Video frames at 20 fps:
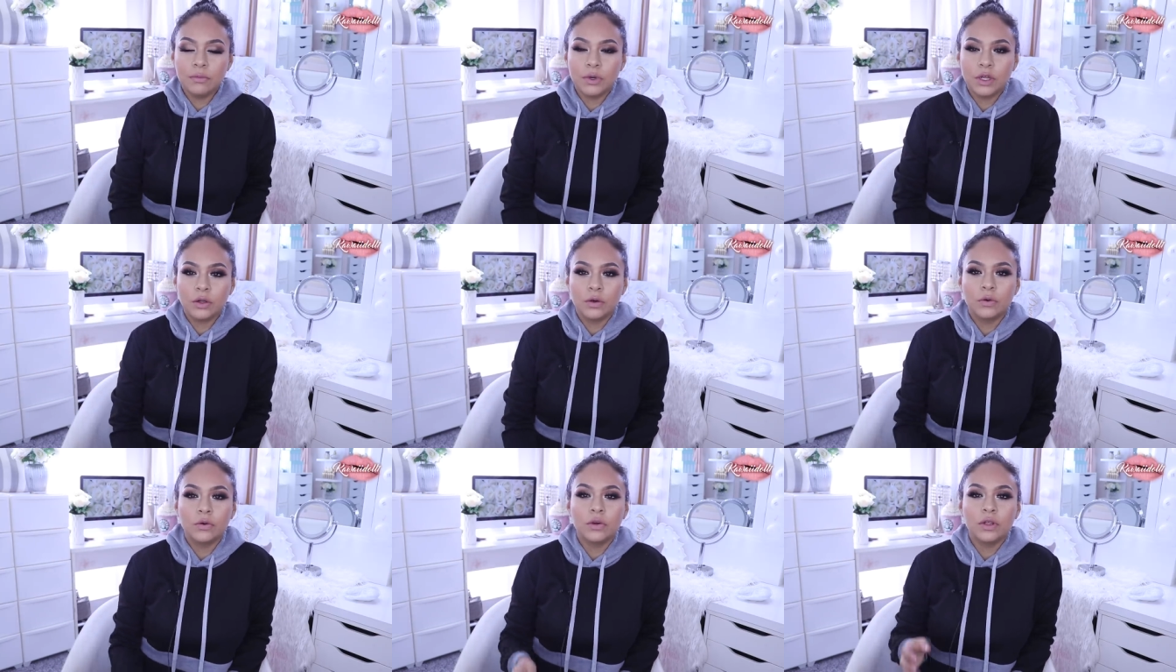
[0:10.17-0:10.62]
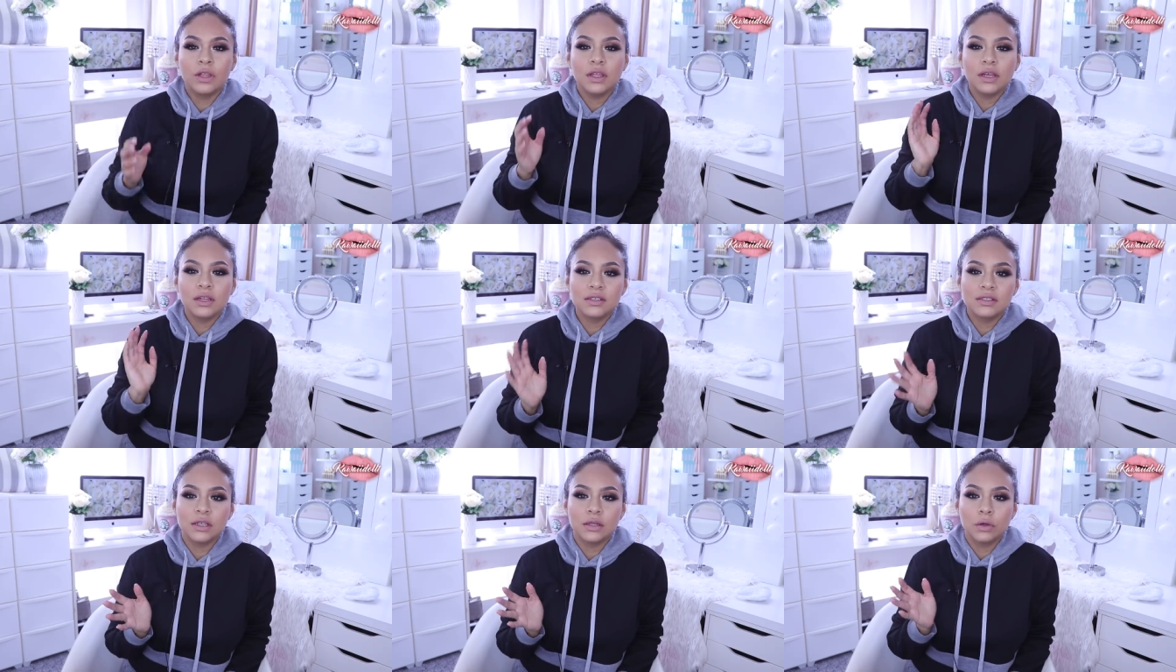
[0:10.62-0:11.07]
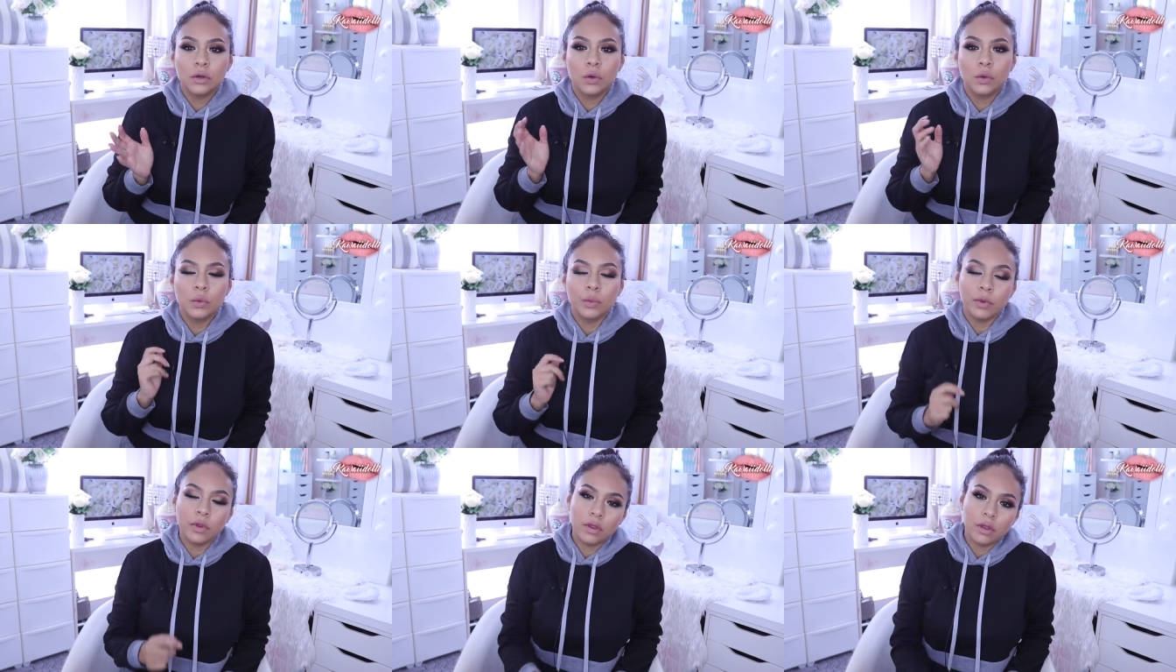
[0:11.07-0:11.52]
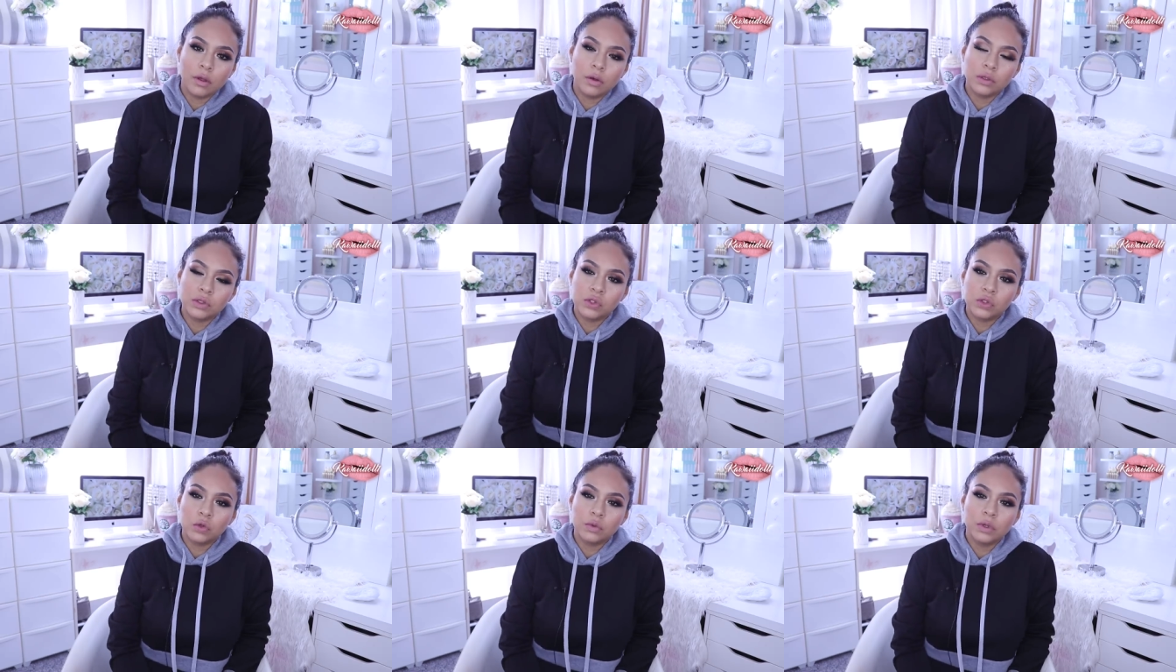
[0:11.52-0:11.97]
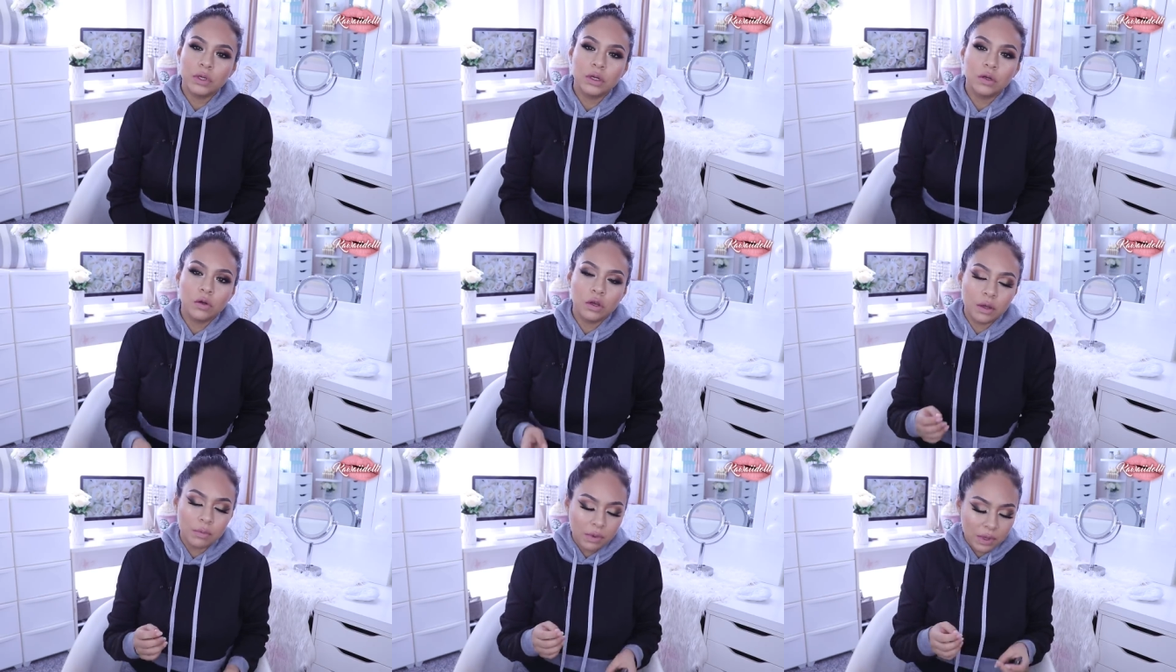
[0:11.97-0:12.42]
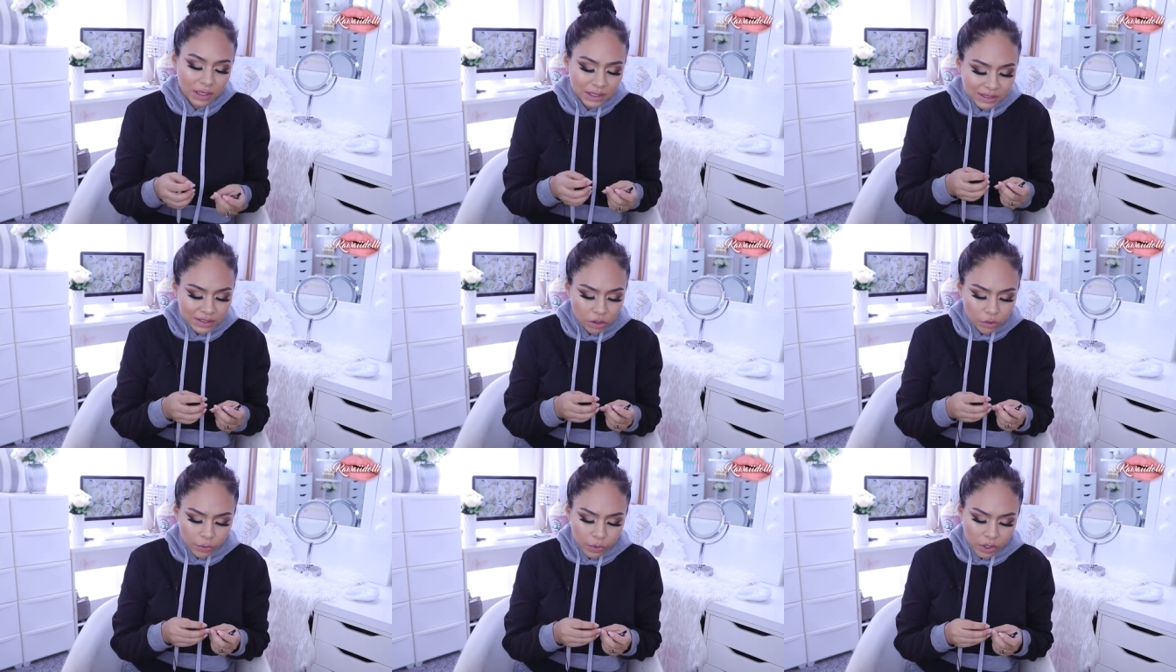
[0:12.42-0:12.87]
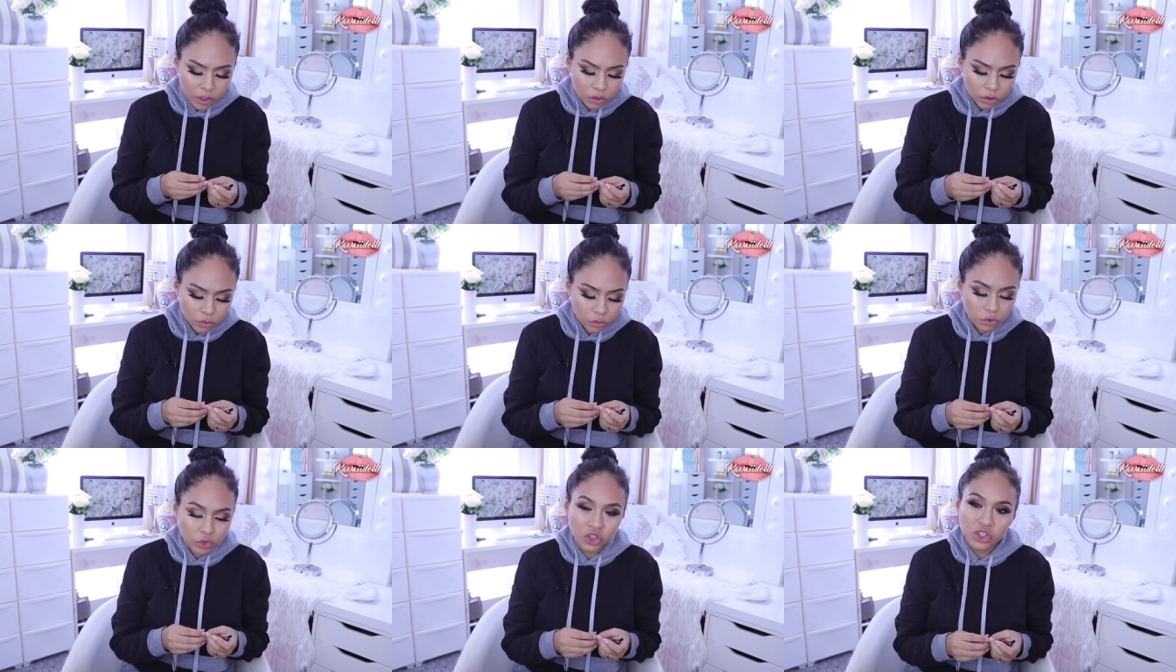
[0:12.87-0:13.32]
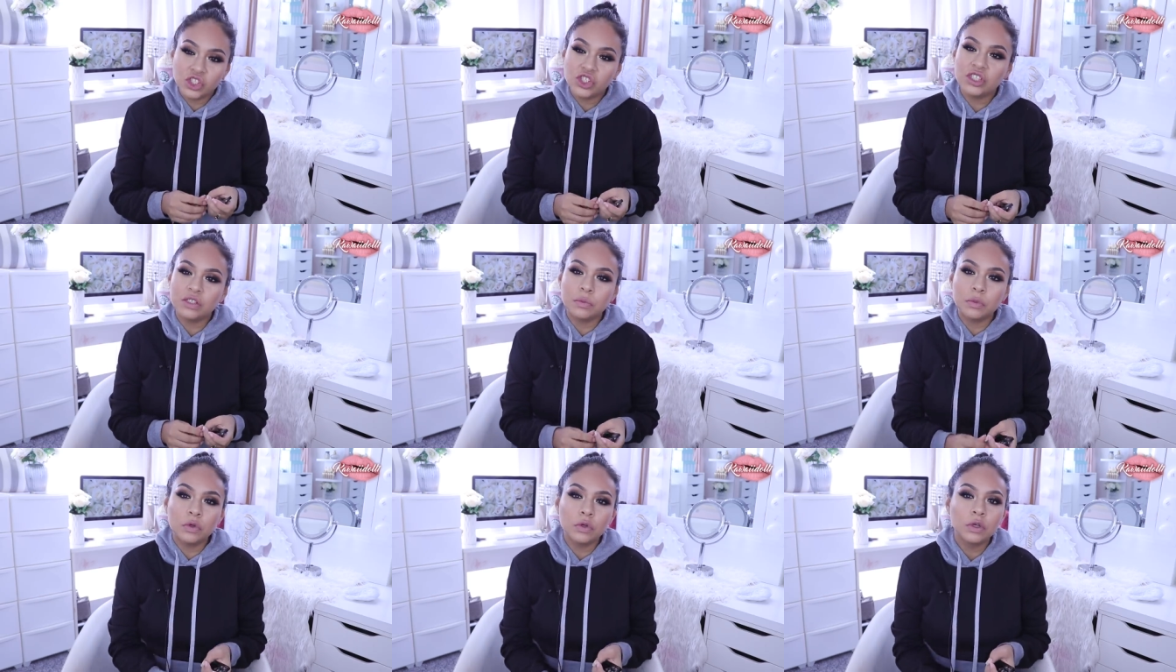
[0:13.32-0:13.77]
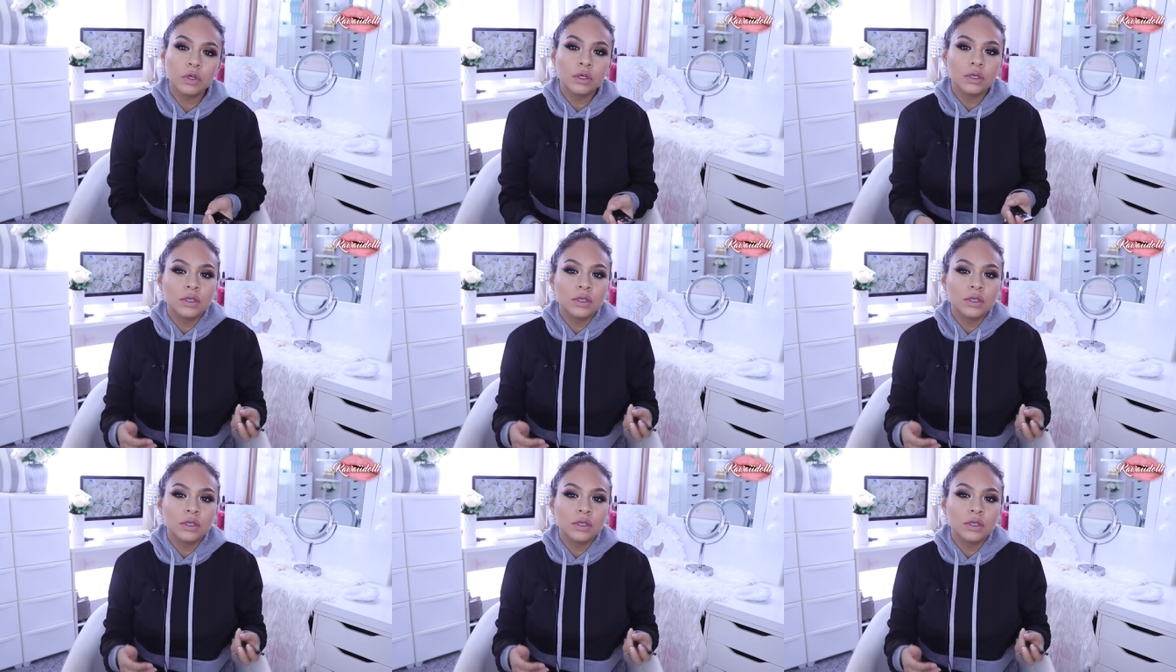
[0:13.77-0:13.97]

Bueno, hoy día les traigo un video sobre lo que me han estado pidiendo muchísimo